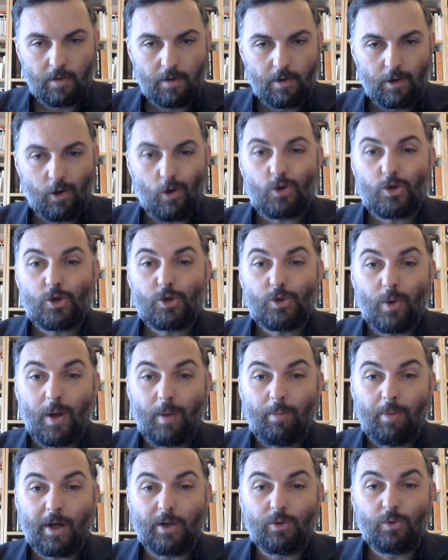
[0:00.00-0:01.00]
Quand je
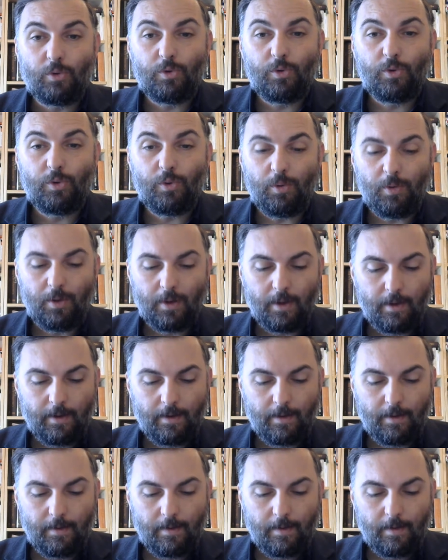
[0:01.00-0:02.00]
serai près de Dieu,
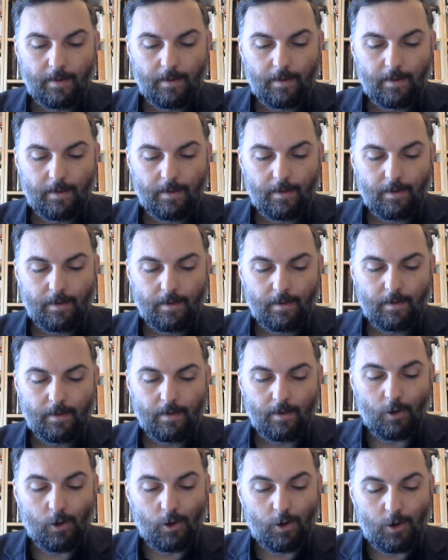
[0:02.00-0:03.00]

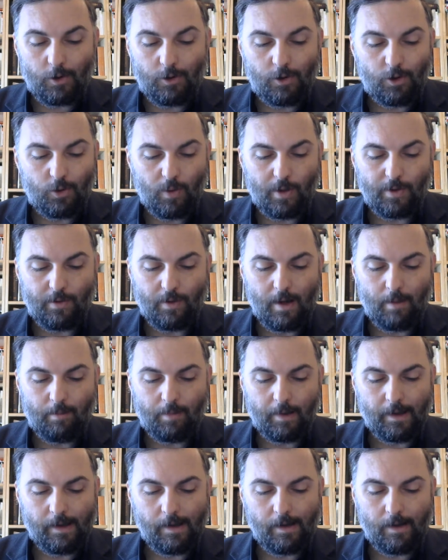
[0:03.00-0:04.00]
recueille-toi dans la
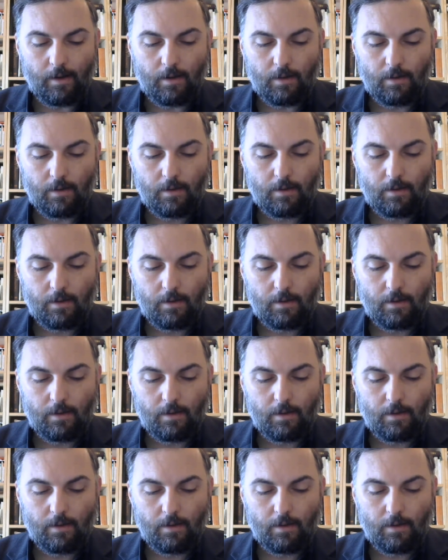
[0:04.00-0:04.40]
prière